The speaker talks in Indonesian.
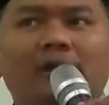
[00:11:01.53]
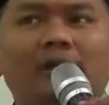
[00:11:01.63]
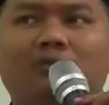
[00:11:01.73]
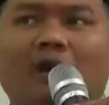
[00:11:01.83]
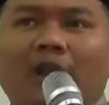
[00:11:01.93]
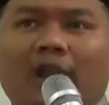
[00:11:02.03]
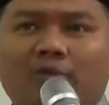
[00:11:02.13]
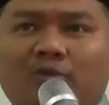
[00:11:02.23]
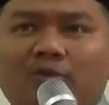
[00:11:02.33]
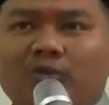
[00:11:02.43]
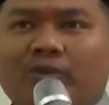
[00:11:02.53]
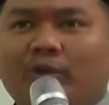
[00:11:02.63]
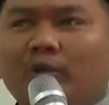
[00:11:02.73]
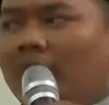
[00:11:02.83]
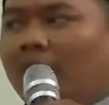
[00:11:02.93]
Di ya, soal habis subuh
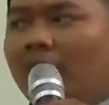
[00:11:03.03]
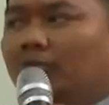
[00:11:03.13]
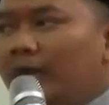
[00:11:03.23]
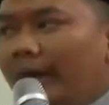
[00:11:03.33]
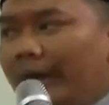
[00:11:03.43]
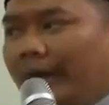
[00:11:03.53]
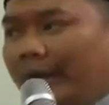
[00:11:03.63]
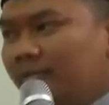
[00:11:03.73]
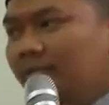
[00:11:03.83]
saya udah langsung jalan.